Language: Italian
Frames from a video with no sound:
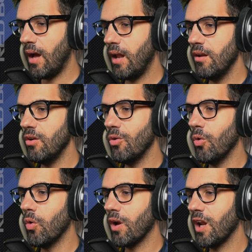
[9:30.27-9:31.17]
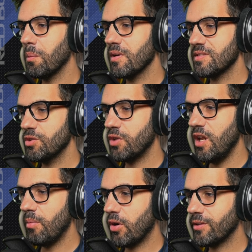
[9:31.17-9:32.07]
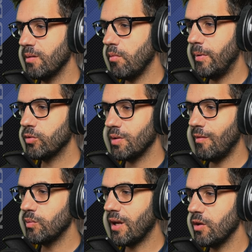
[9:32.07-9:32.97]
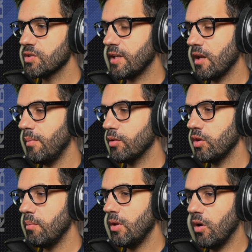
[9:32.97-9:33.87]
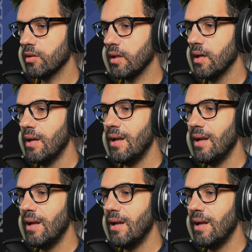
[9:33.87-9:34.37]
Allora, la nuova stagione alle porte è il momento di valutare lo schieramento dei piloti,